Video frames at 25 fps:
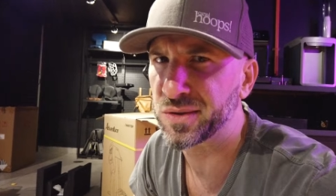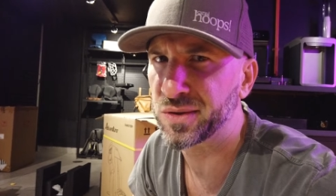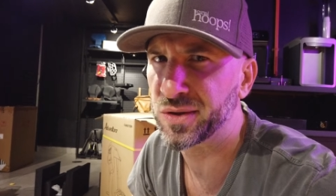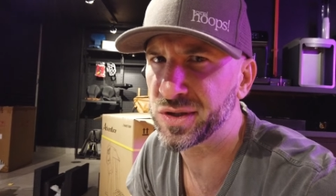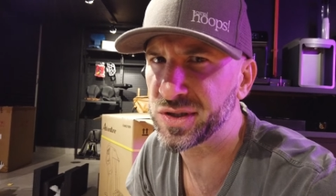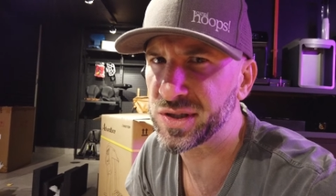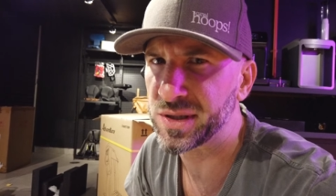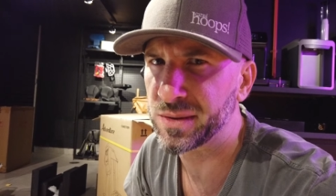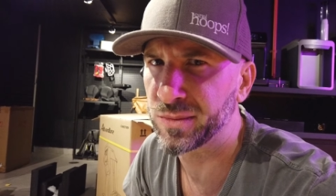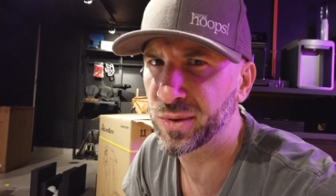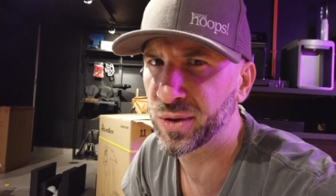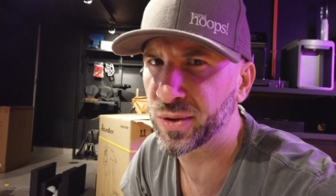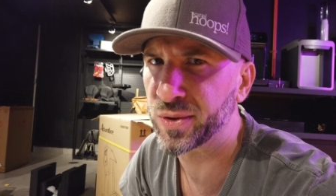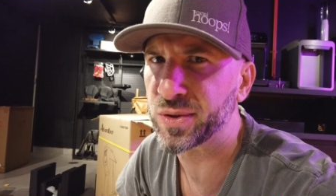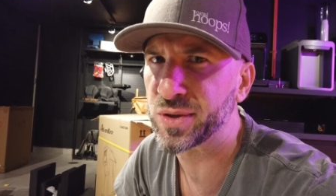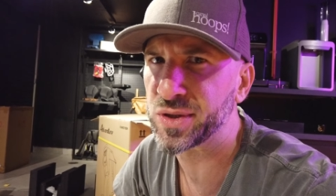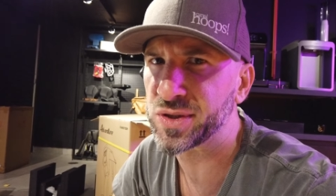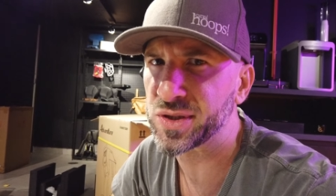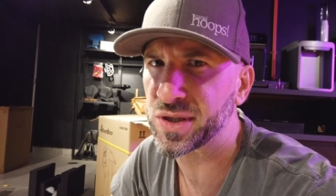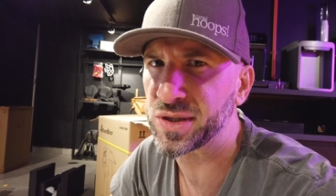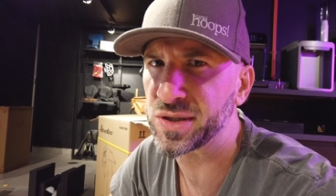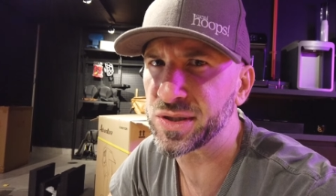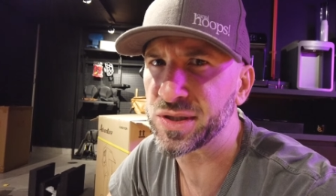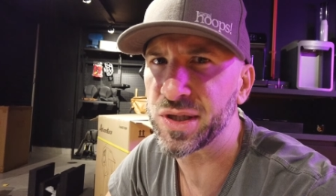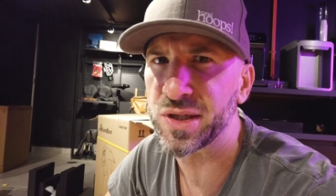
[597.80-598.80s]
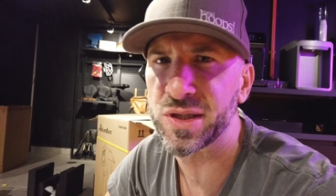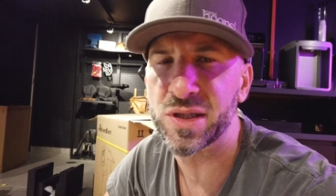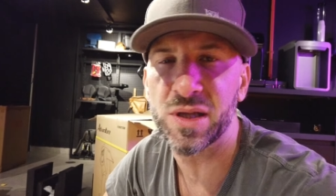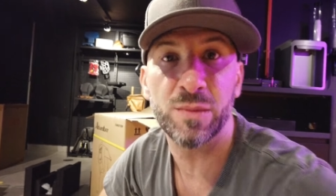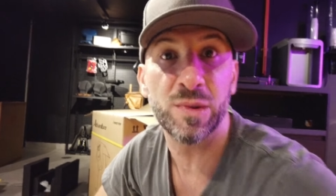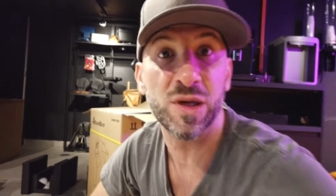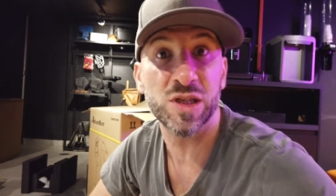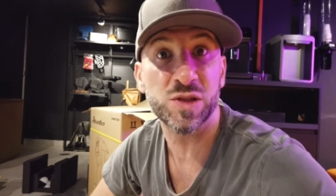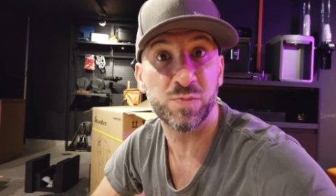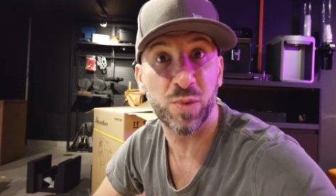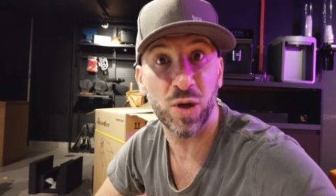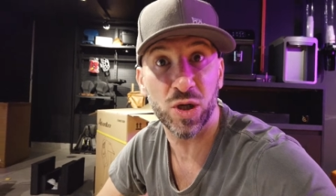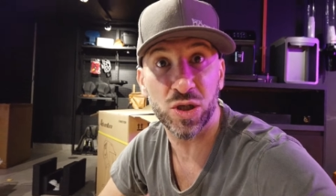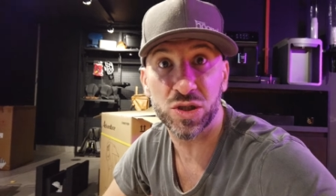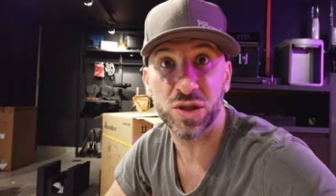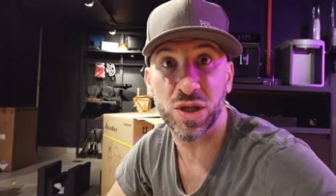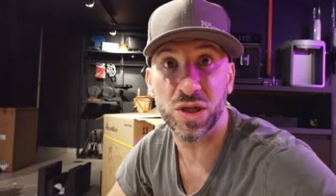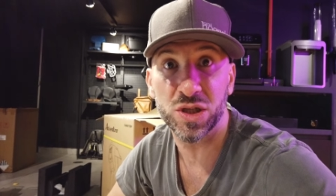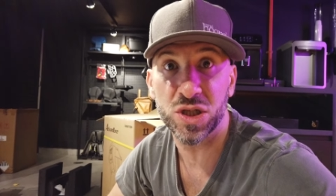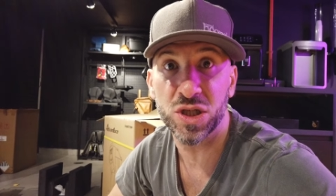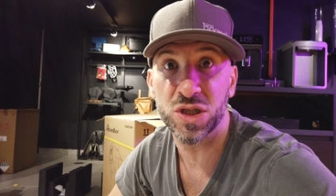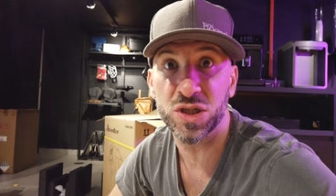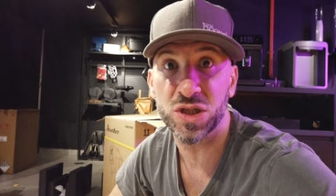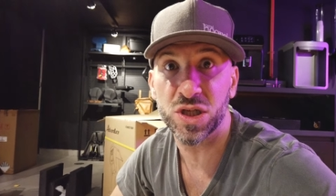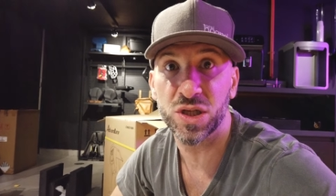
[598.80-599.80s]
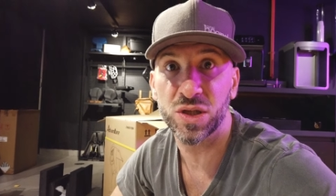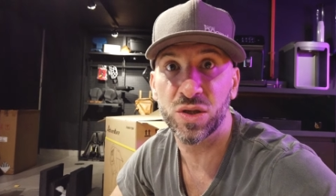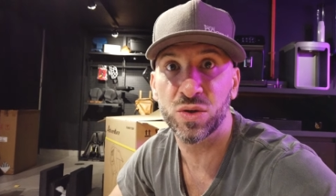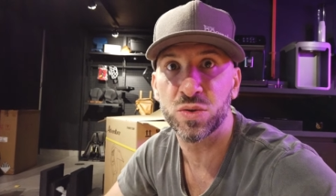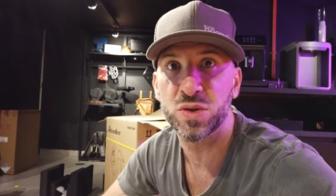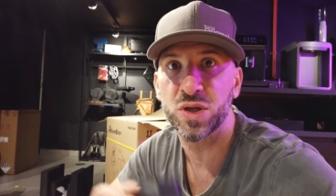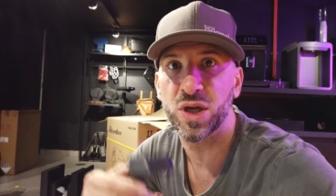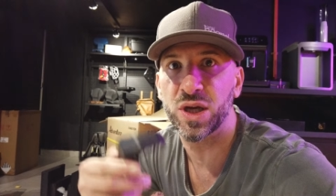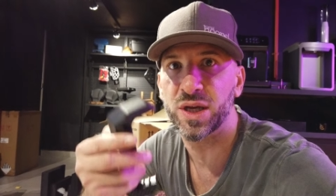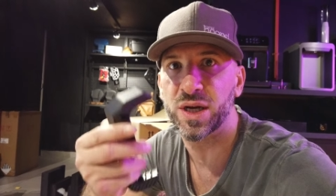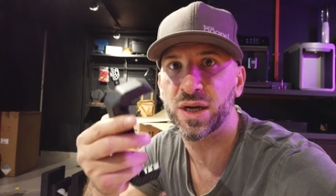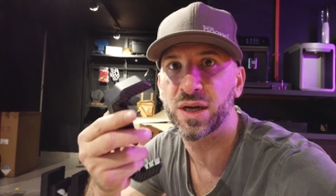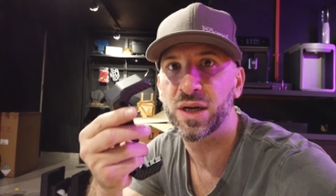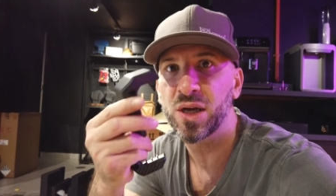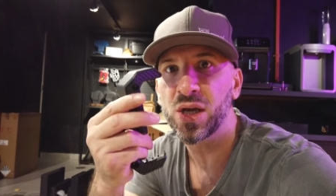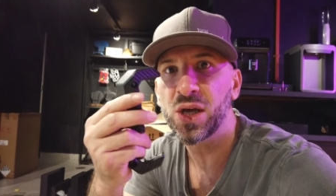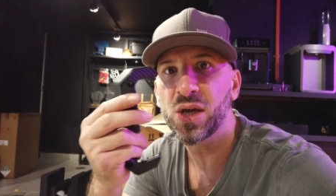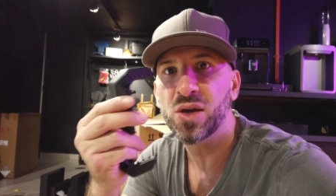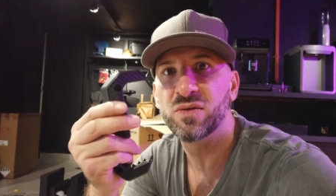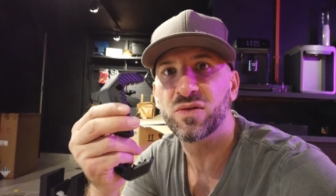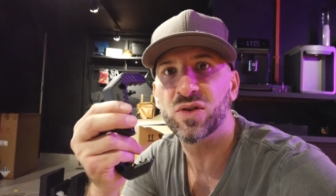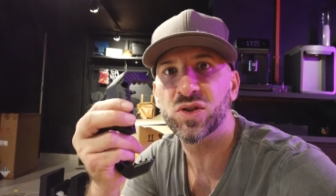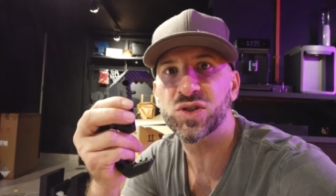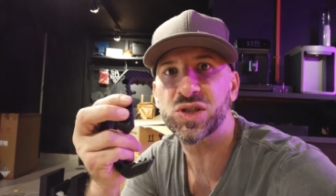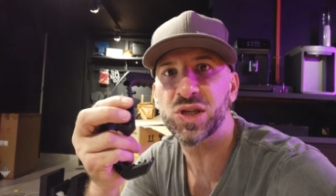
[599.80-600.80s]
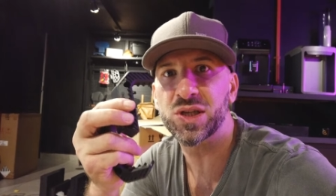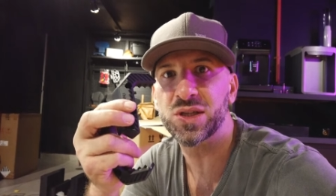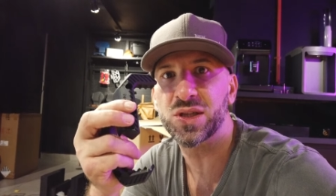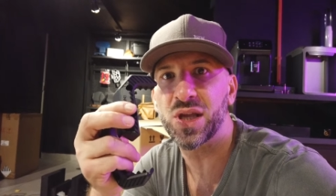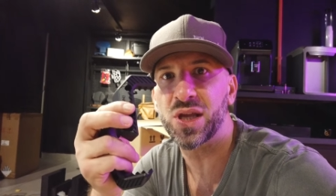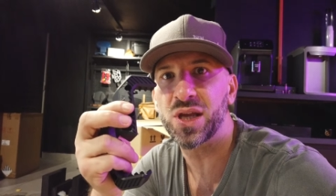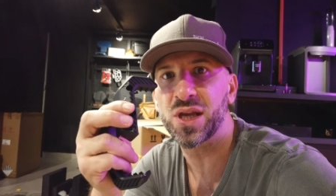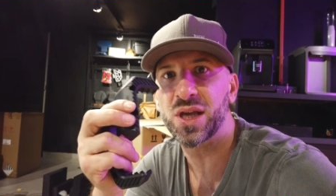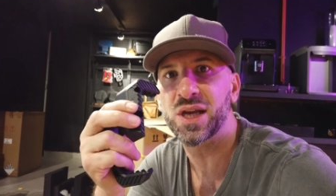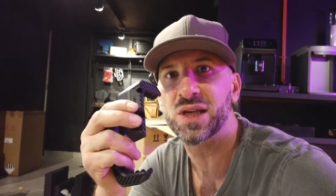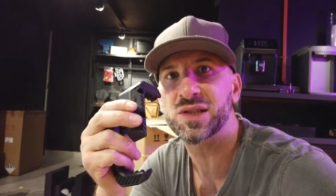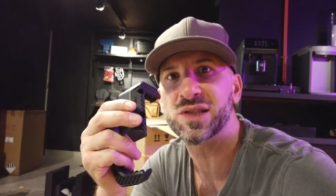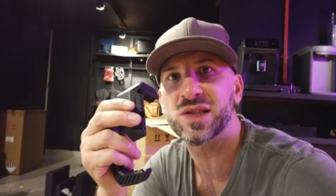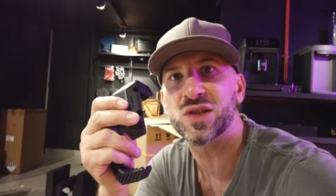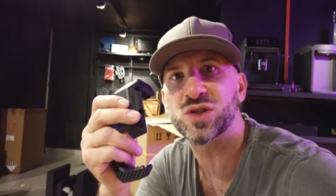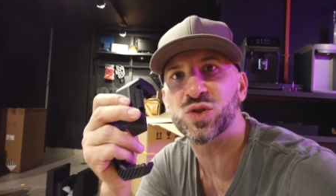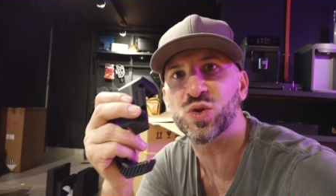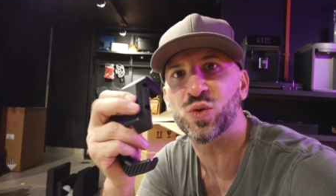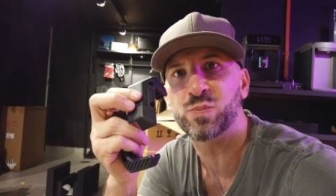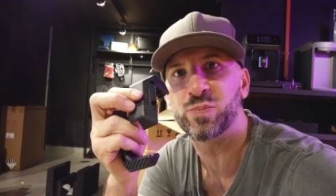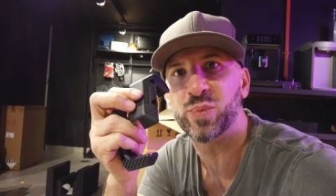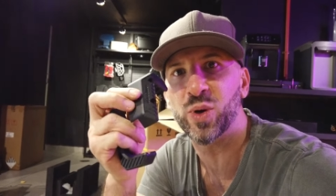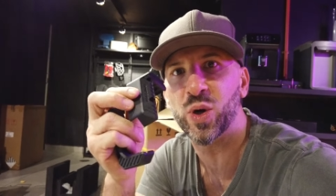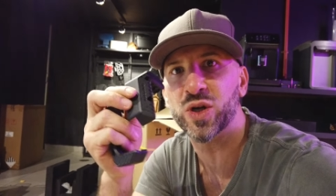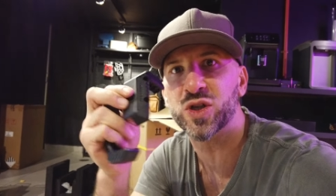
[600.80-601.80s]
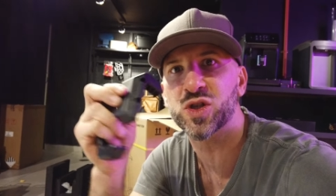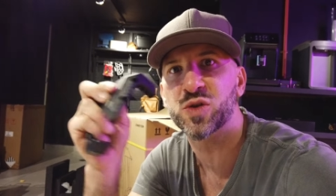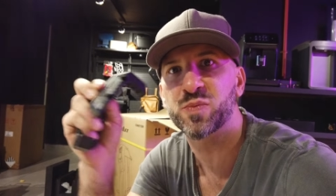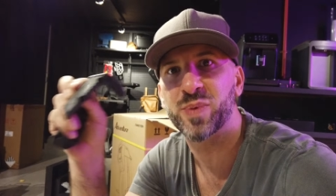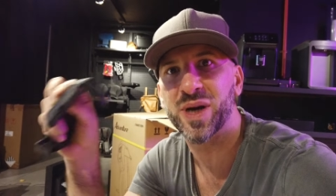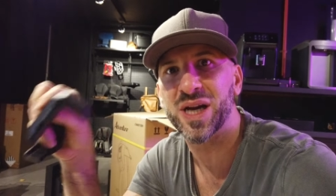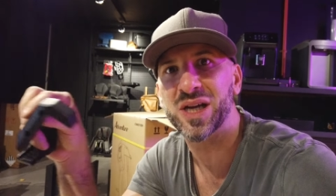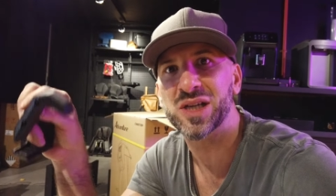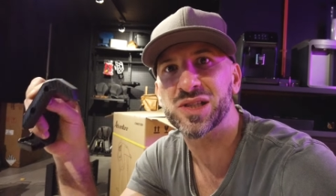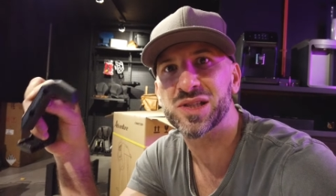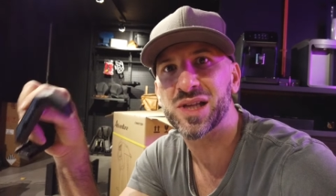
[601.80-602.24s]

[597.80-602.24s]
coisa muito esquisita, mas pode ter gente que não queira, você tem esse suporte para